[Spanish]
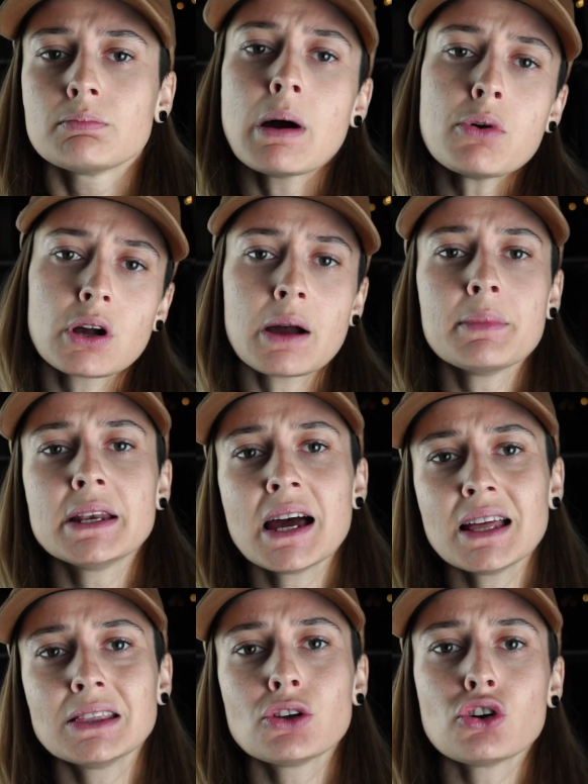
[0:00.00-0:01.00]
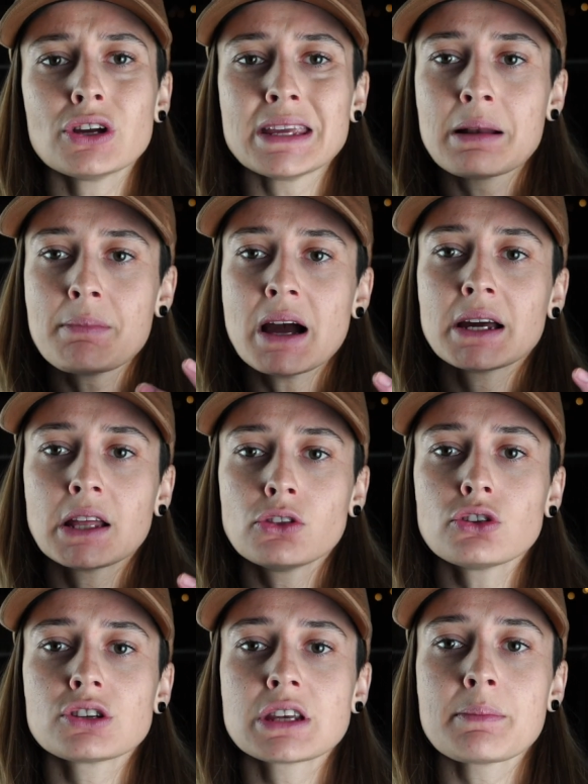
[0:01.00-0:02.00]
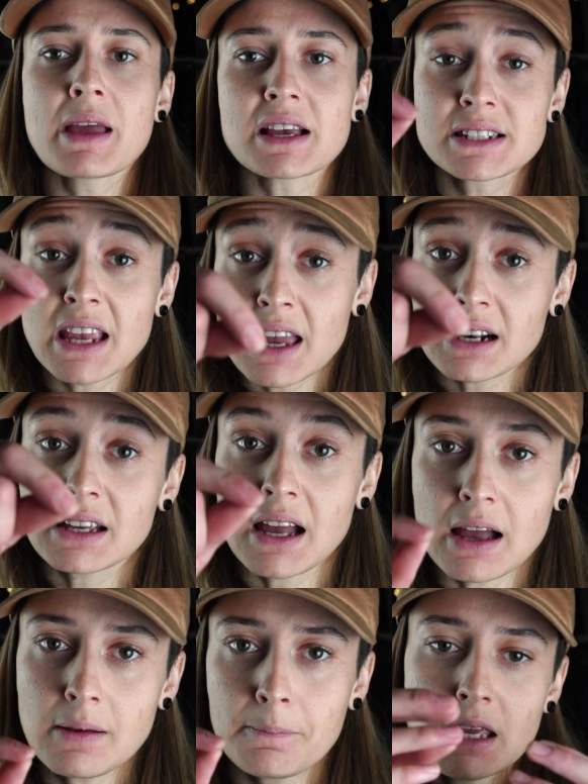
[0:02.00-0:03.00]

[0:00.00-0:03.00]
Vamos caminando y el más grandote se me acerca